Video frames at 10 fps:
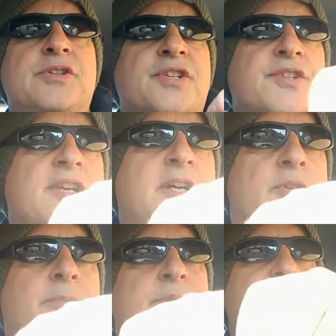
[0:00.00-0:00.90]
essere stato
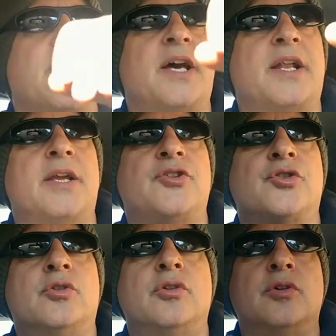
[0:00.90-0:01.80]
a pescare
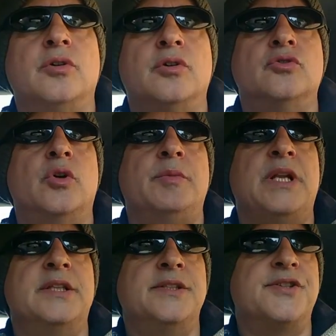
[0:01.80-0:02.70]
show
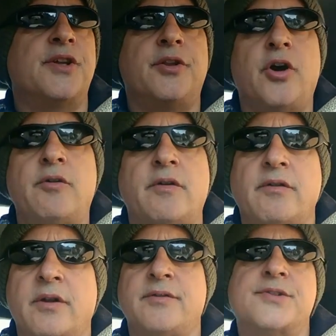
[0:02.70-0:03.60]
2019 e
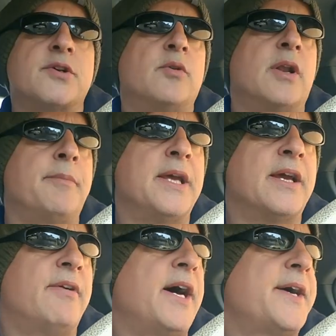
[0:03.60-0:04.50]
aver visto quella mega
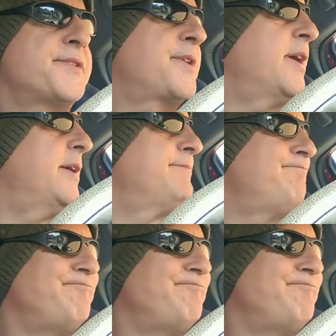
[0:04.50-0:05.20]
vasca,